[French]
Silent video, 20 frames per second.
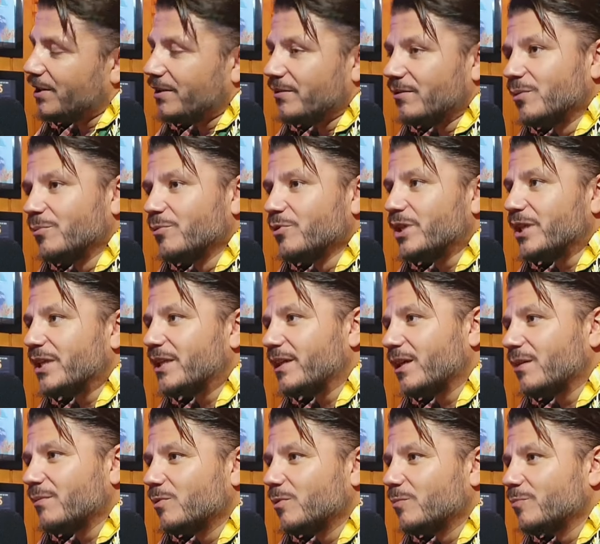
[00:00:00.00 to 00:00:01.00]
Niveau
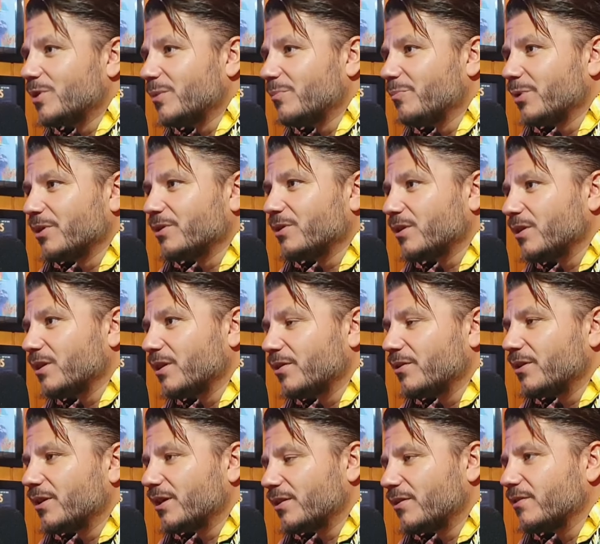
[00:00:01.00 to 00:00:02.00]
musical, mon petit pote, on a eu
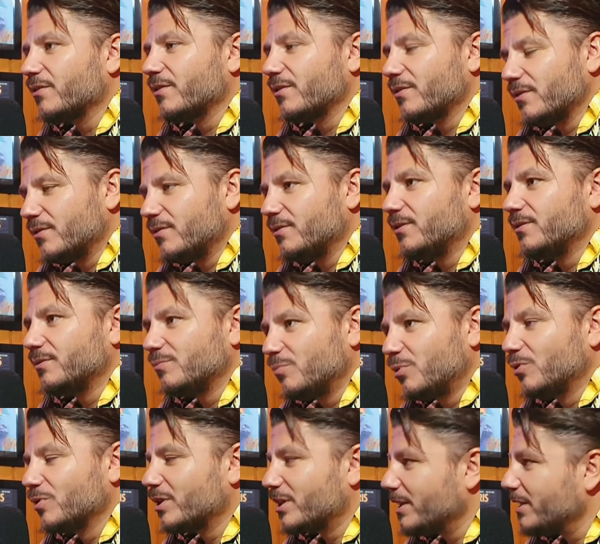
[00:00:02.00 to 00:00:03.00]
quelques euh,
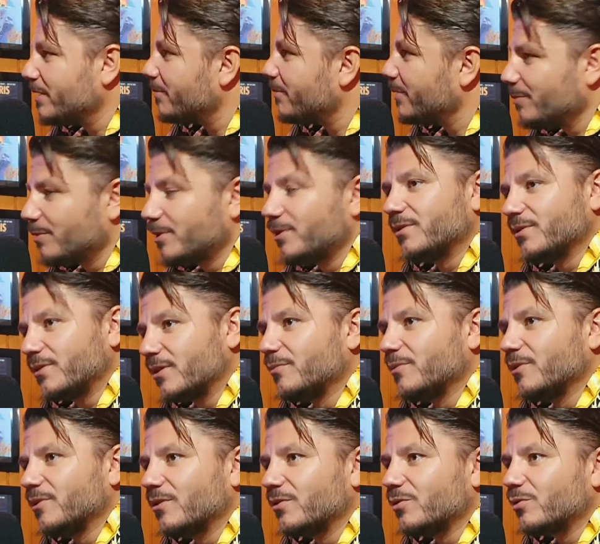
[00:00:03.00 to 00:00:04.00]
bons titres, mais bon, comme
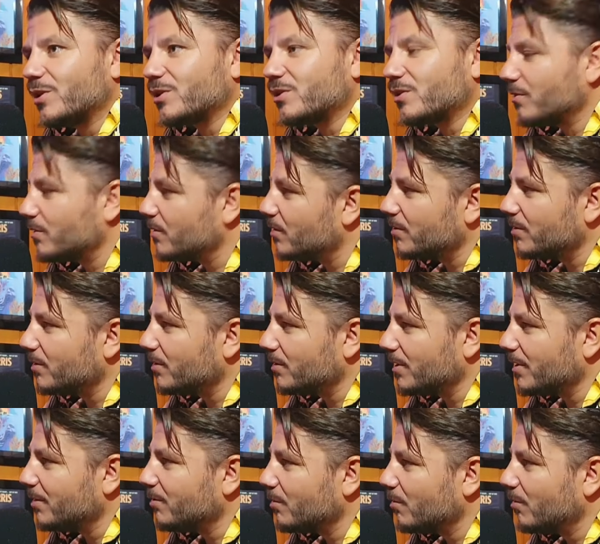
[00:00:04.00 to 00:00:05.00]
on doit se
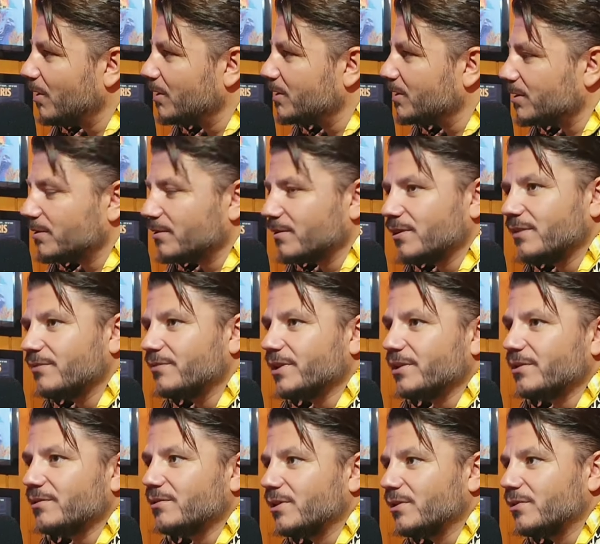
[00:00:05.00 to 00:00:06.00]
contenter de 3, sinon la
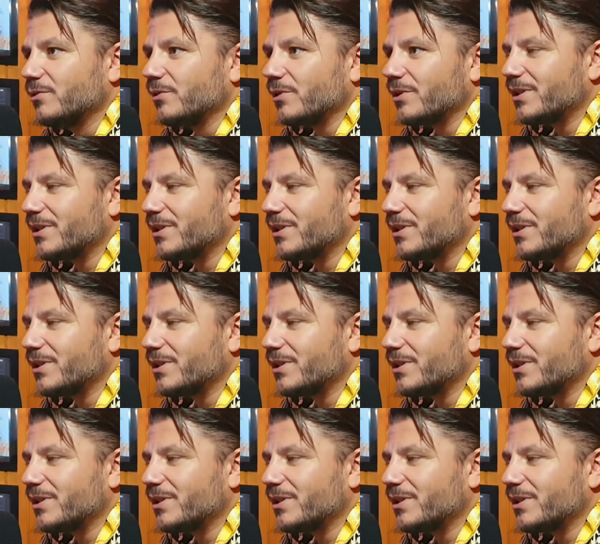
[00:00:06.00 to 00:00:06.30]
vidéo elle dure